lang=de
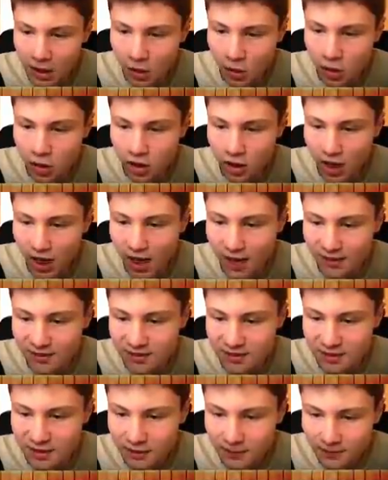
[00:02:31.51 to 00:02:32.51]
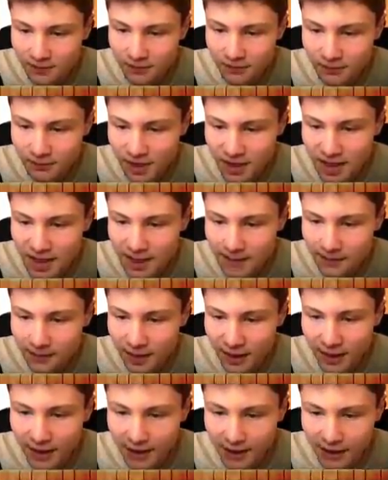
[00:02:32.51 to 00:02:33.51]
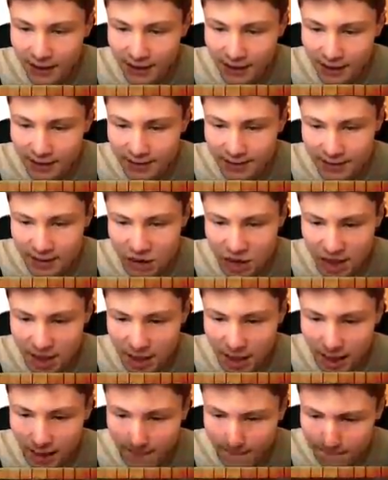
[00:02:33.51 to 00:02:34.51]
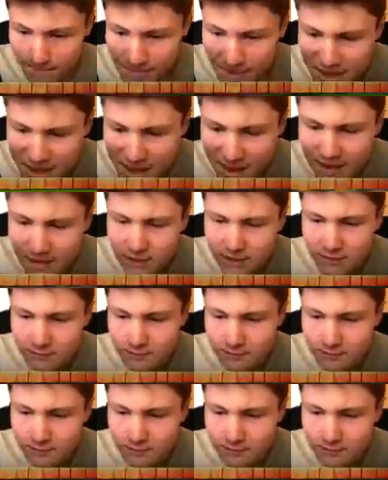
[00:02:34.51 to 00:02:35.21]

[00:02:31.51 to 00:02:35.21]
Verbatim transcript: Oh Gott, mein Leben regeneriert sich schneller. Nein!